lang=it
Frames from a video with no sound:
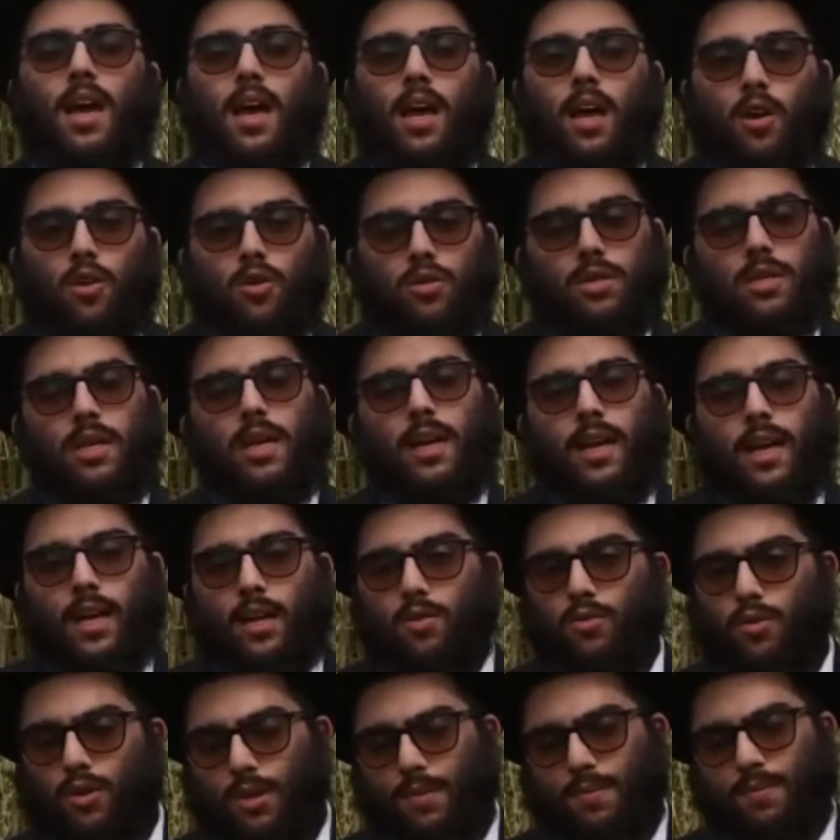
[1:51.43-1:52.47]
Così anche
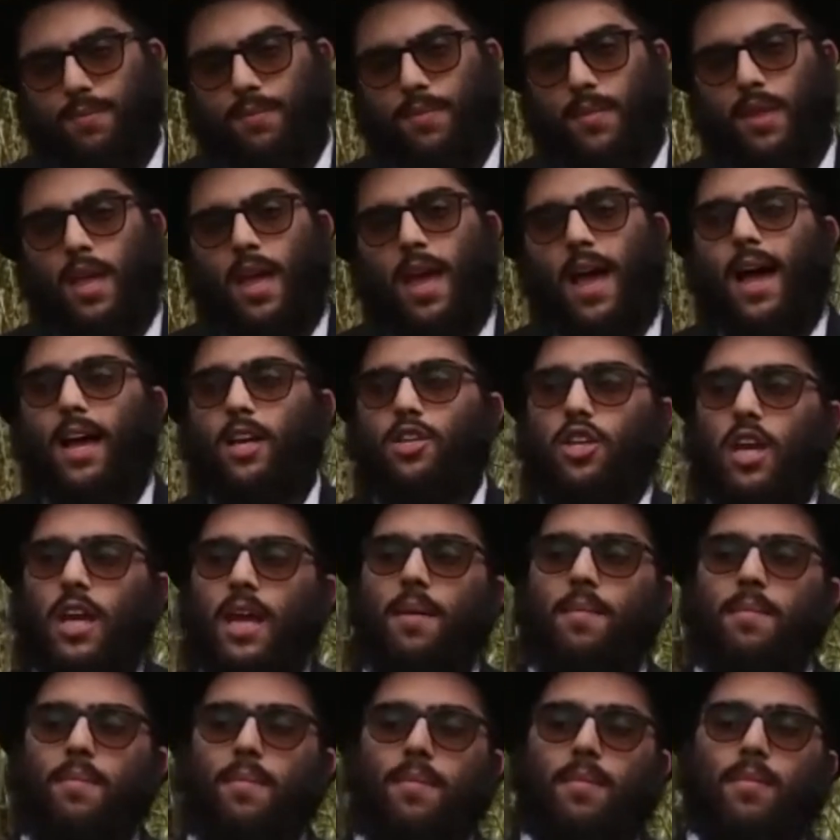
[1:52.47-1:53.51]
noi.
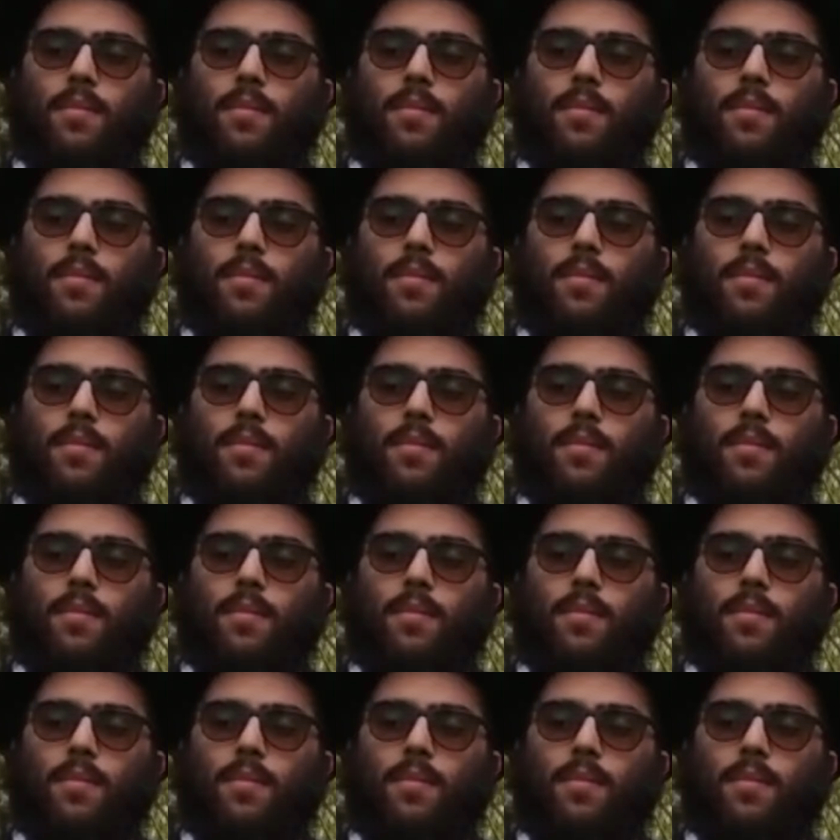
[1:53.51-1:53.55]
Hashem